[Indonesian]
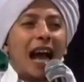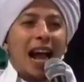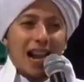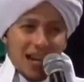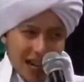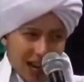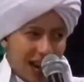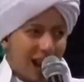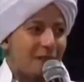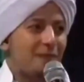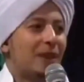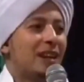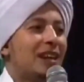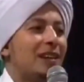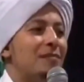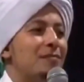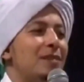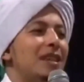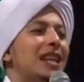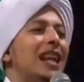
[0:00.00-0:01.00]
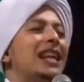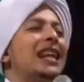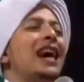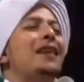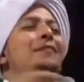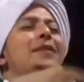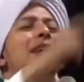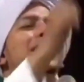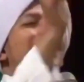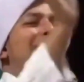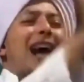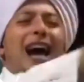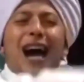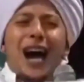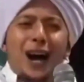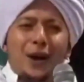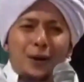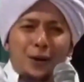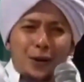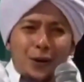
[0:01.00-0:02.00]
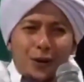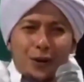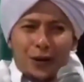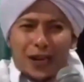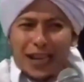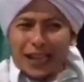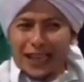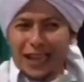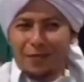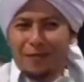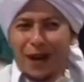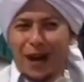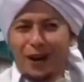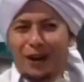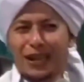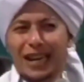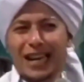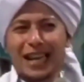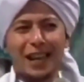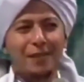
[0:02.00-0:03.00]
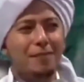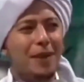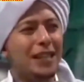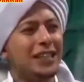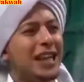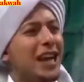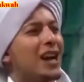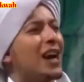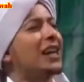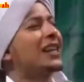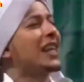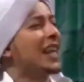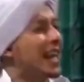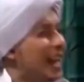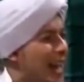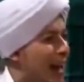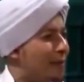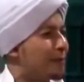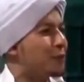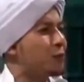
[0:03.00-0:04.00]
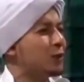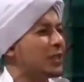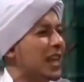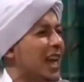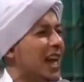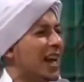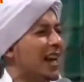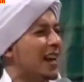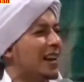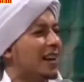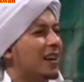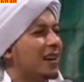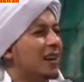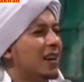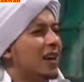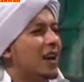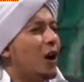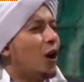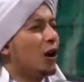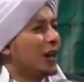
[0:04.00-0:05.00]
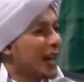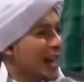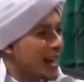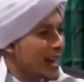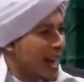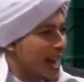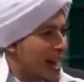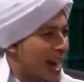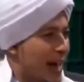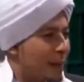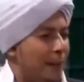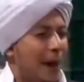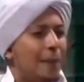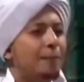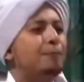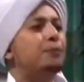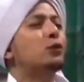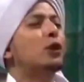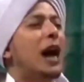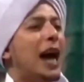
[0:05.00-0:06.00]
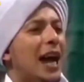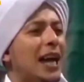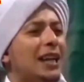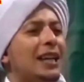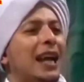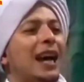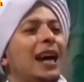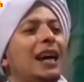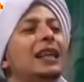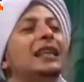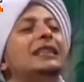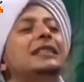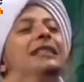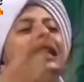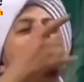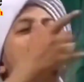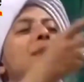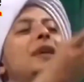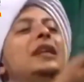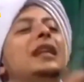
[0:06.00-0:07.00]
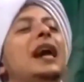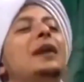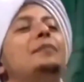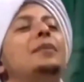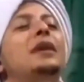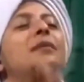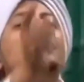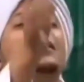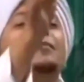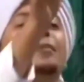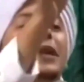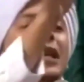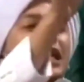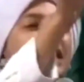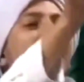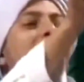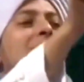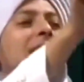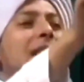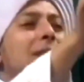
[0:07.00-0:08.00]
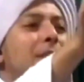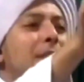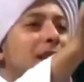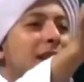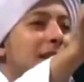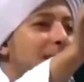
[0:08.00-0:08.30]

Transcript: ada kabar gembira Nabi tahu kita mah orang yang banyak ada yang nggak punya orang yang nggak mampu ada tapi Nabi memberikan kabar